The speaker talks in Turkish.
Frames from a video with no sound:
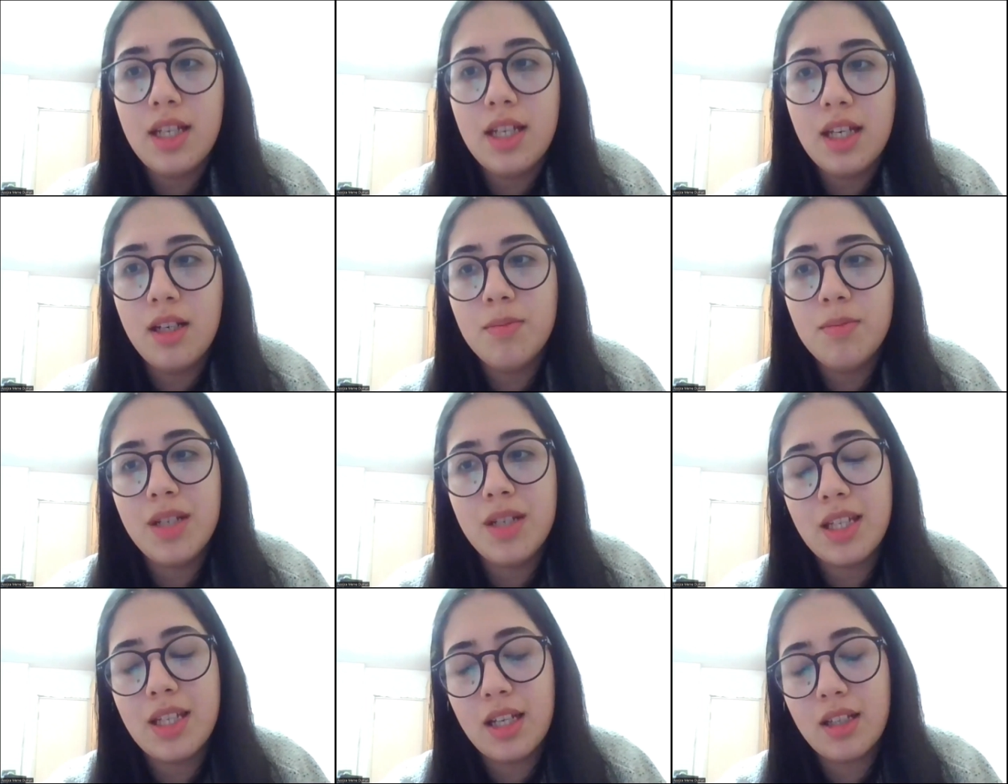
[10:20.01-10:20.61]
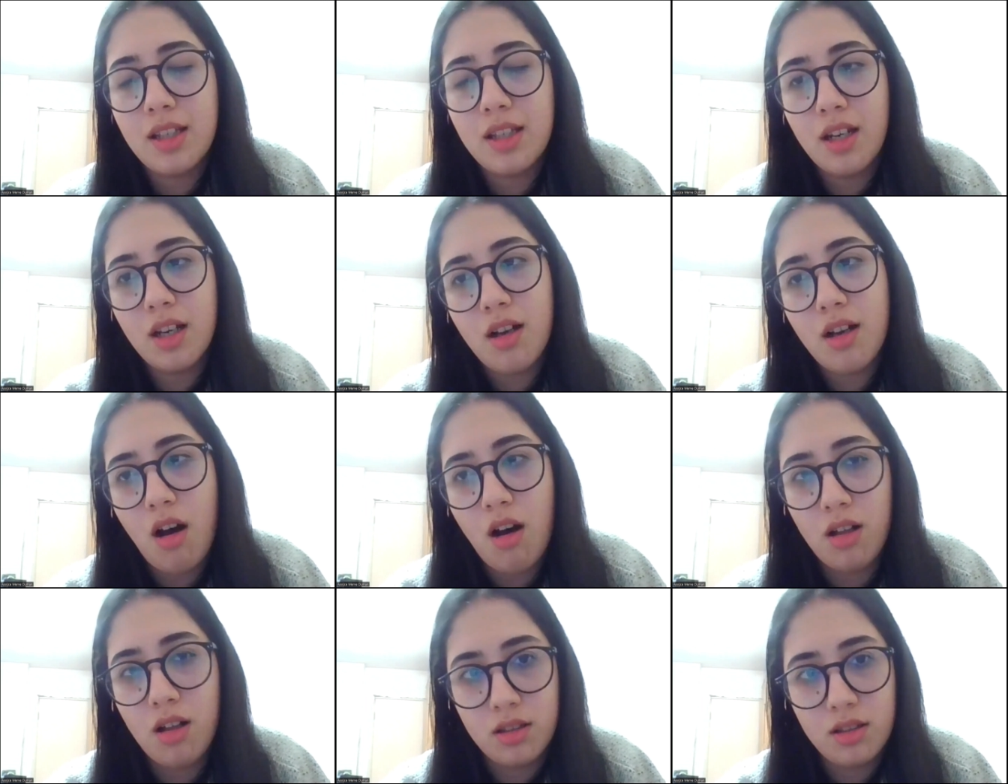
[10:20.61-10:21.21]
Dilim yedekte
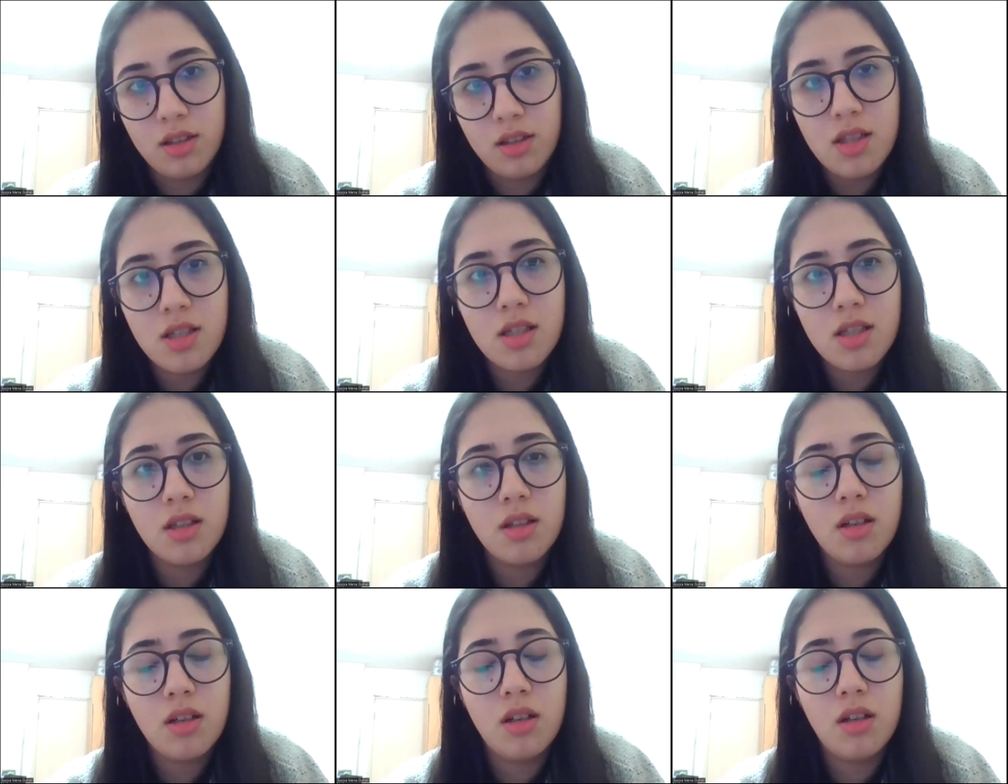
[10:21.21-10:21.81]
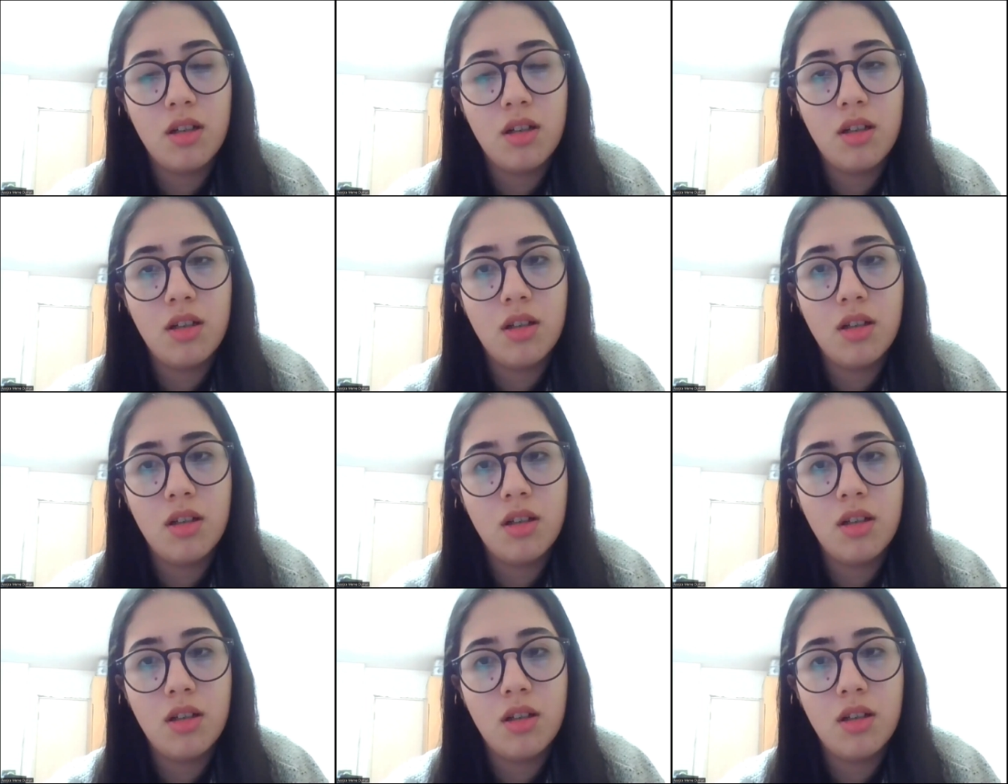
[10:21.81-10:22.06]
kaldınız. E,